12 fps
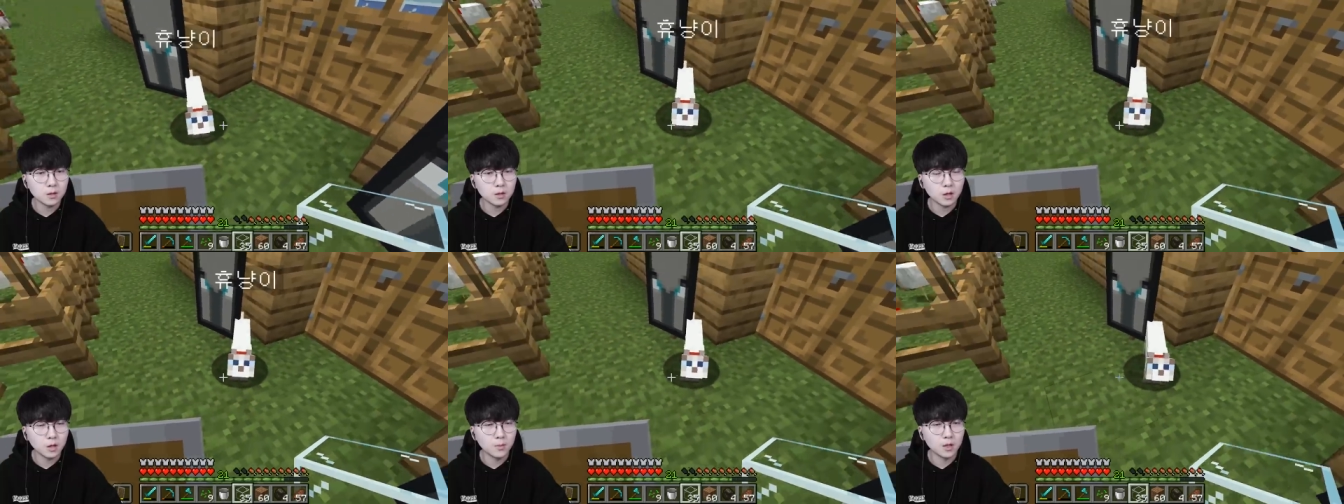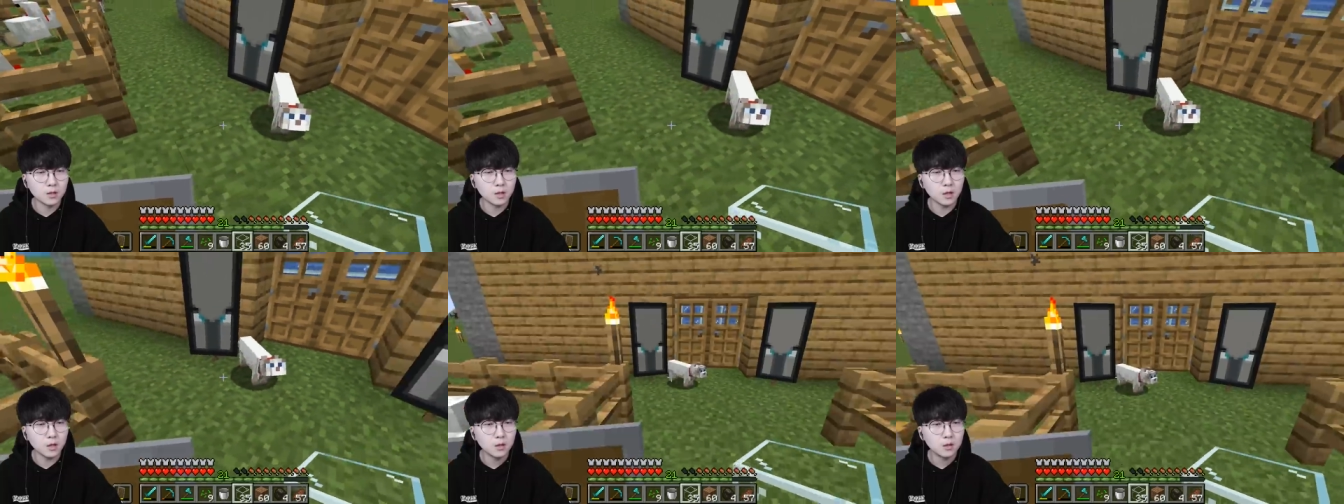잠깐만
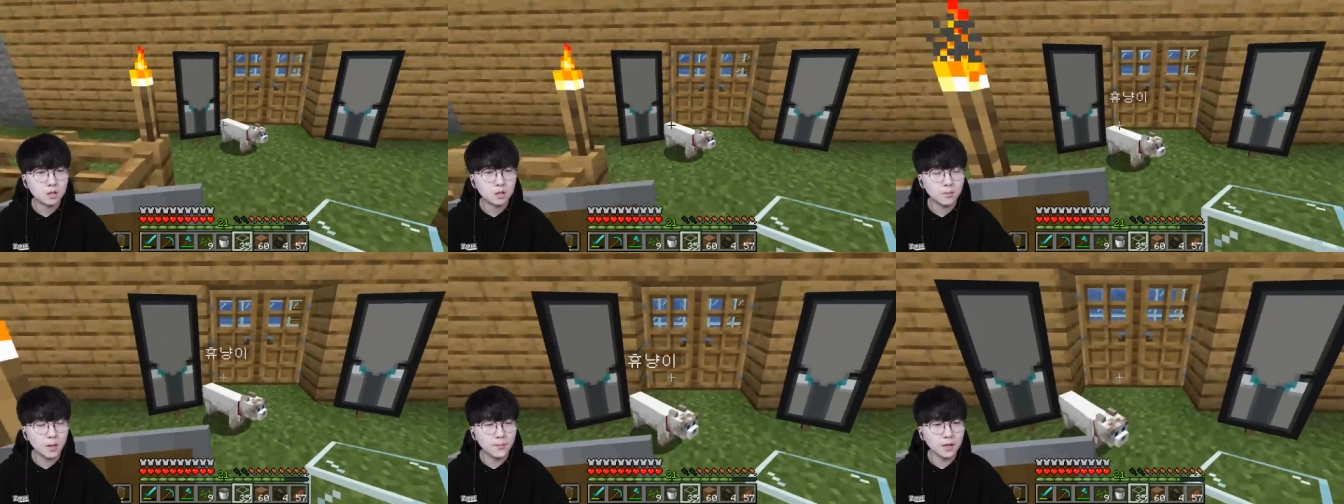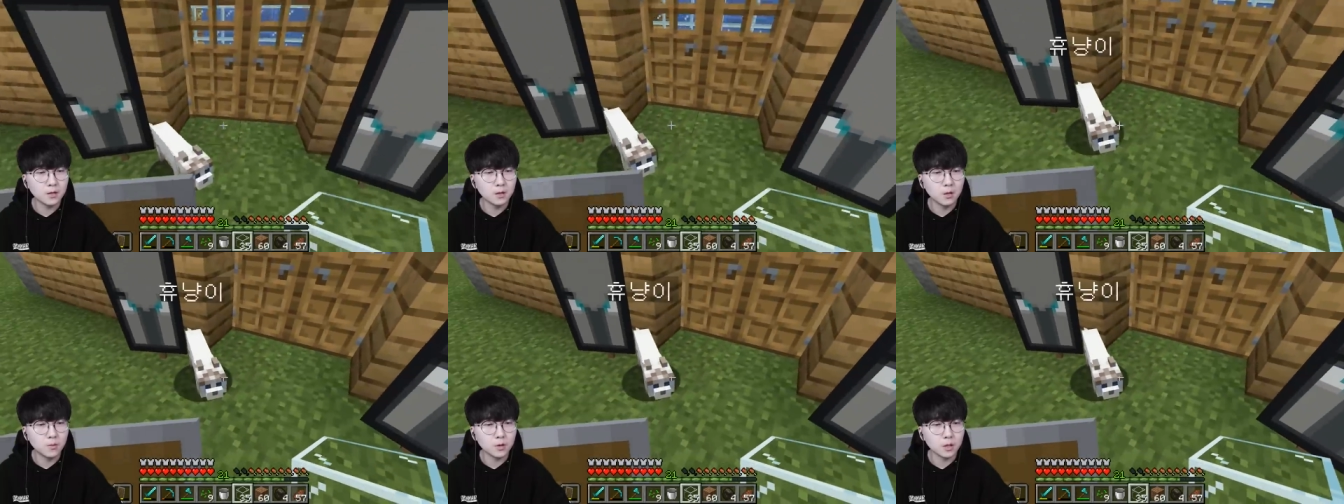이게 집 앞에 있는
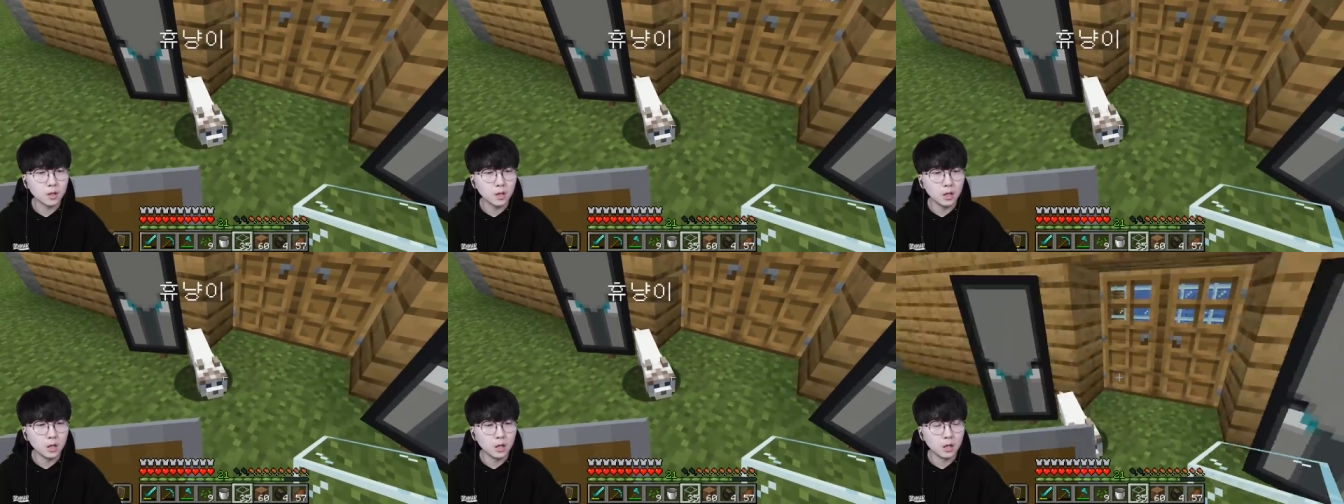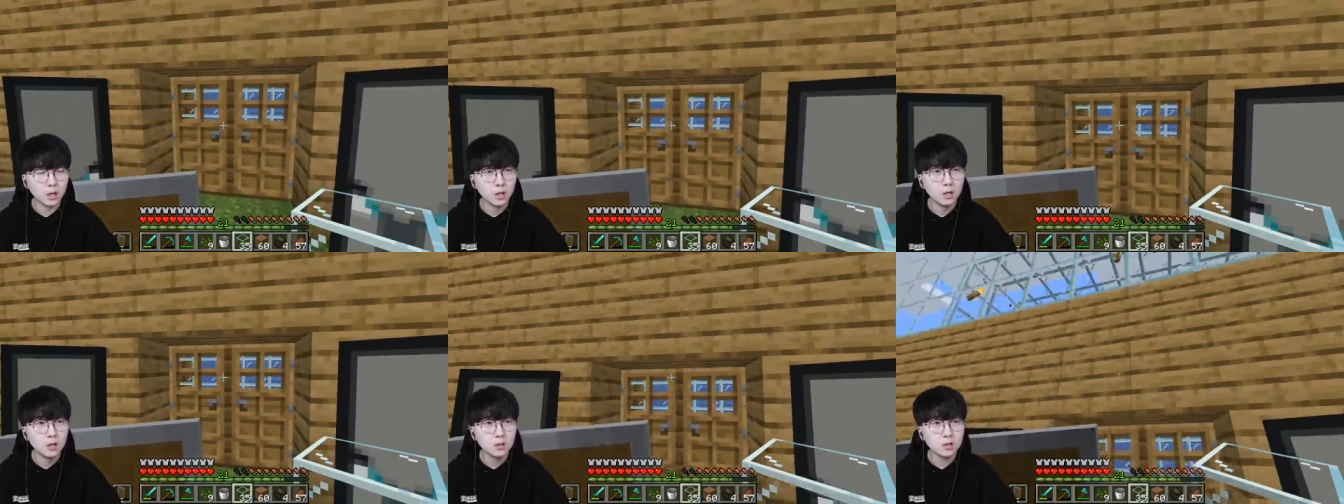거 보니까
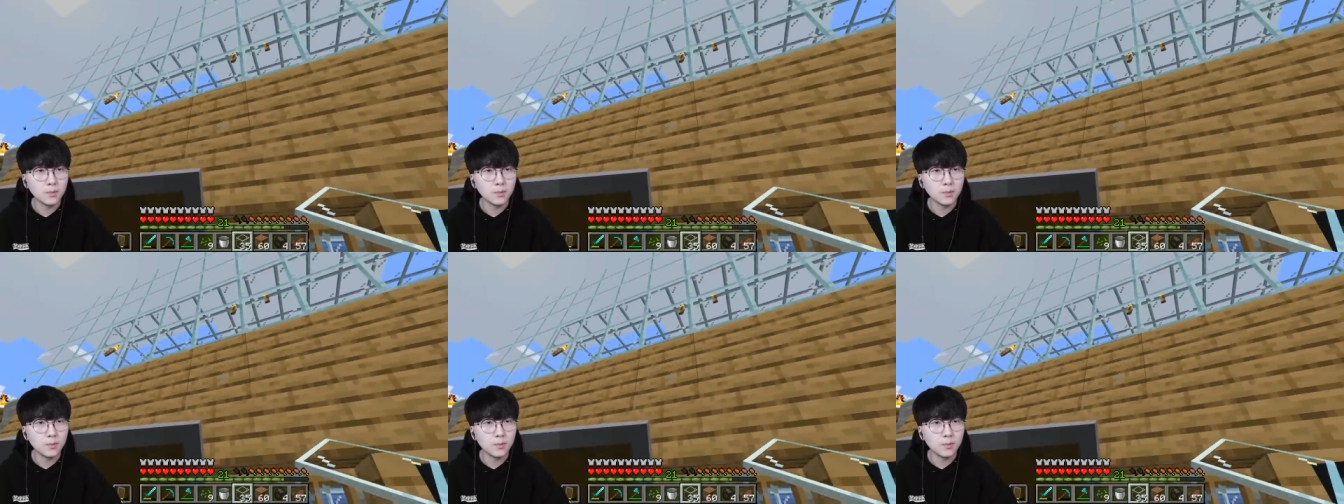집